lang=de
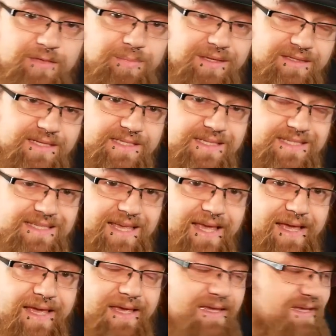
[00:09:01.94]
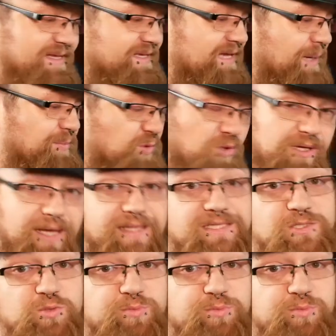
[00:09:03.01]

nicht bei dieser Säge. Ich habe noch kein